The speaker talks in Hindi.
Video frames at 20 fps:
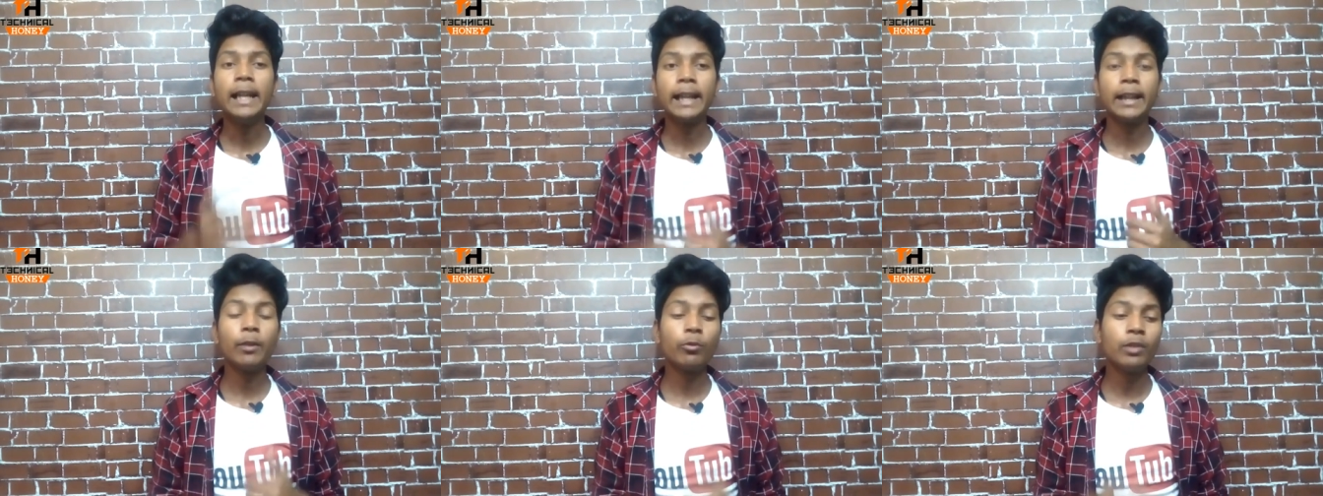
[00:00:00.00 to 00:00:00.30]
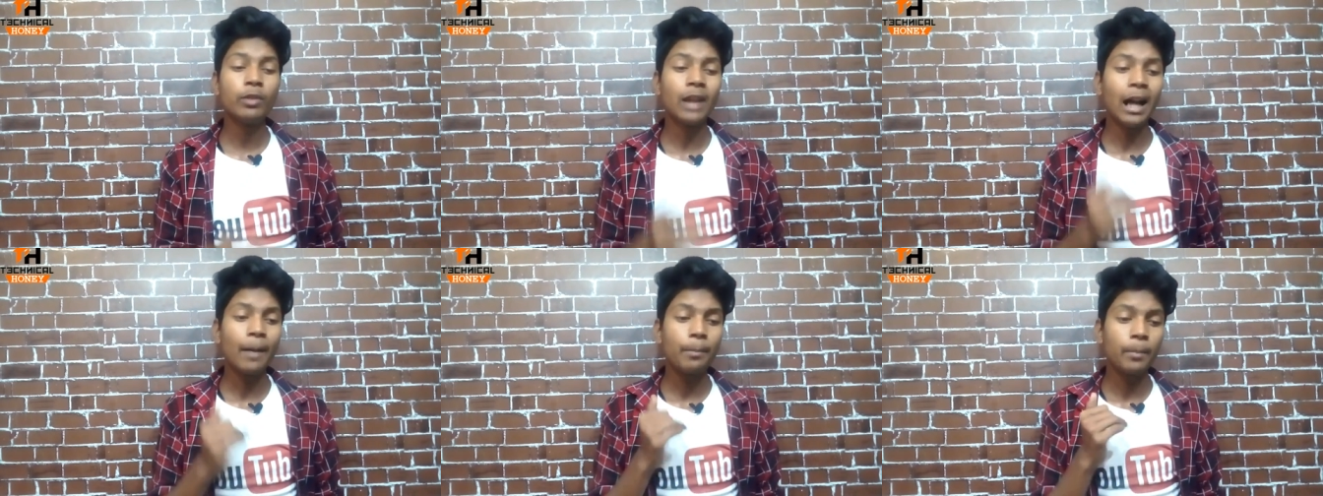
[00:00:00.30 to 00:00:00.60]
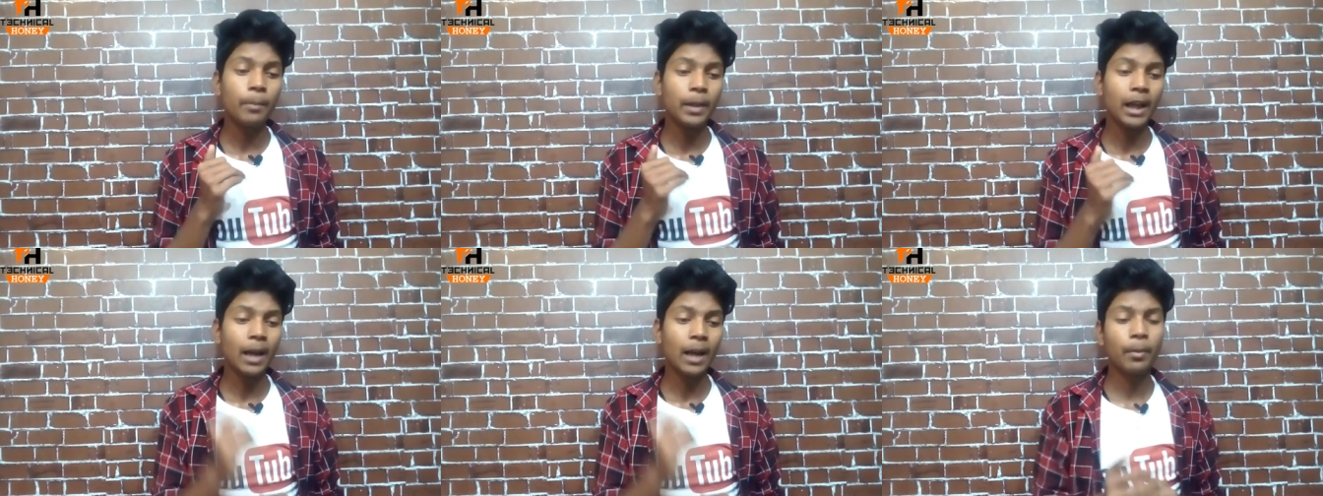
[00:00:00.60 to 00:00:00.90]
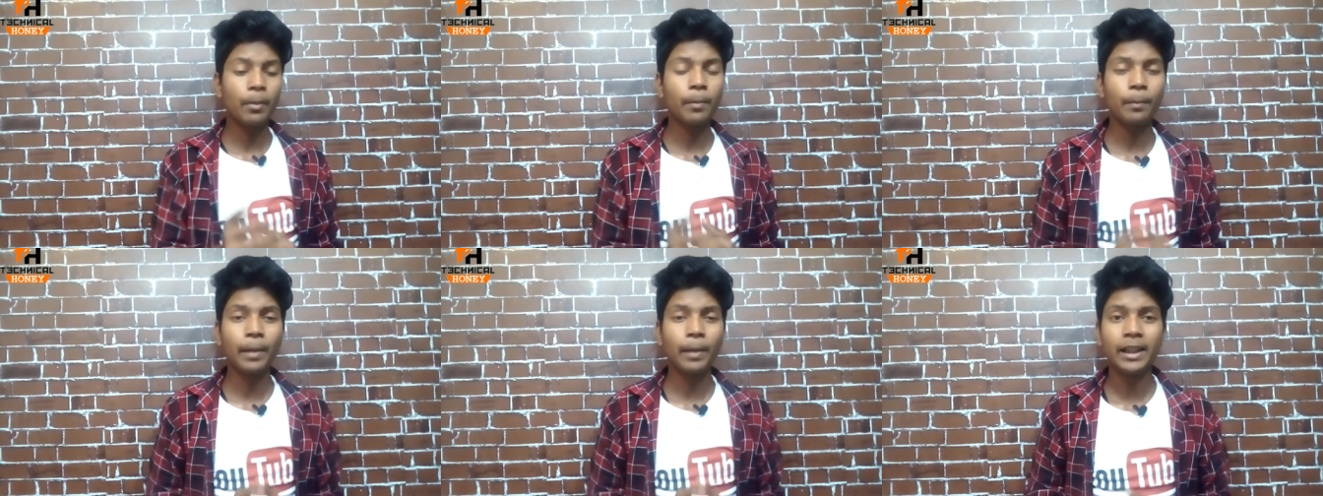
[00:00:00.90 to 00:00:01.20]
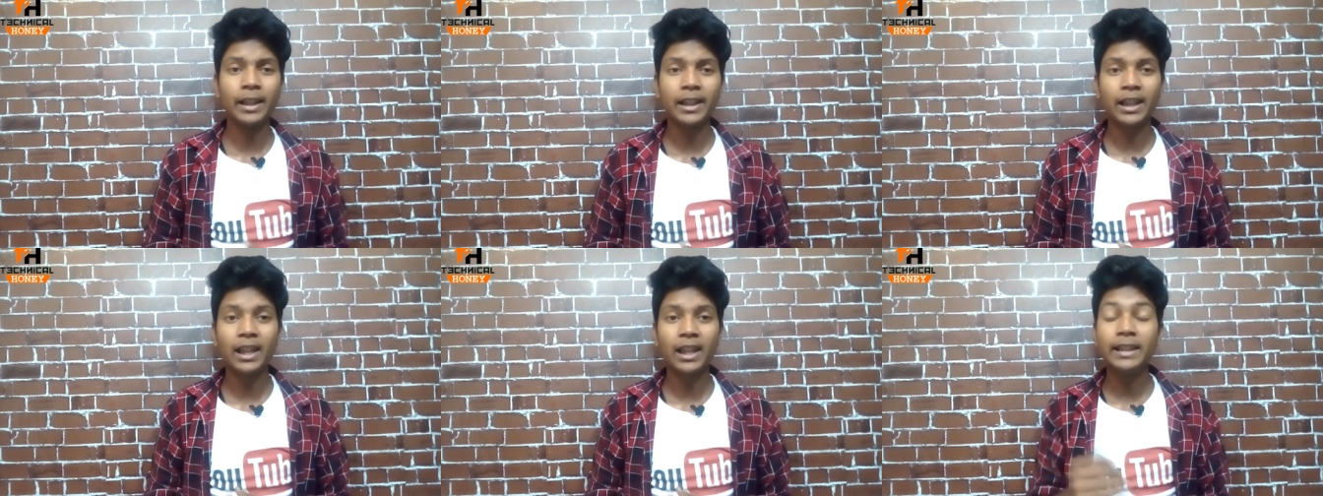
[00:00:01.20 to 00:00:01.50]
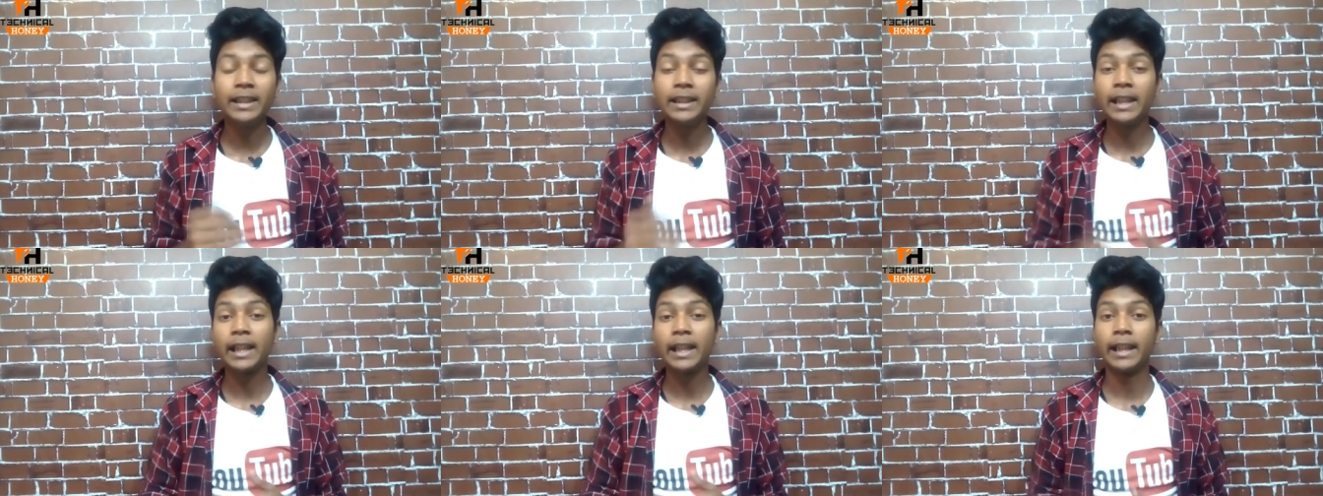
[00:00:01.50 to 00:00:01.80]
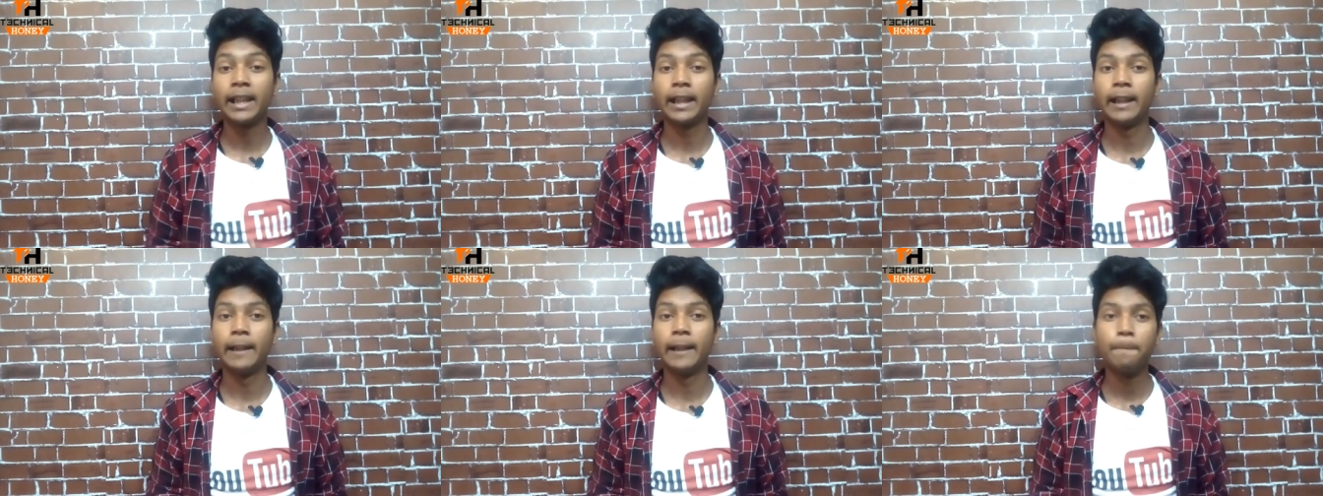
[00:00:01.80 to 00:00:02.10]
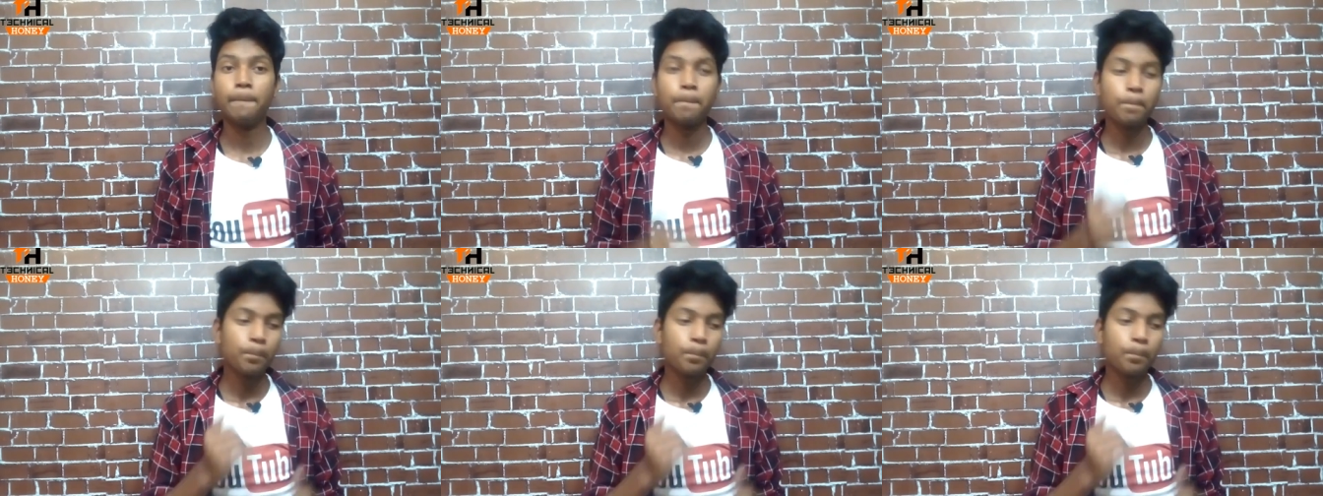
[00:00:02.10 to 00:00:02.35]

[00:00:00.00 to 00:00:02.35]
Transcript: क्योंकि आप यहाँ पर प्रैक्टिकल देख रहे हैं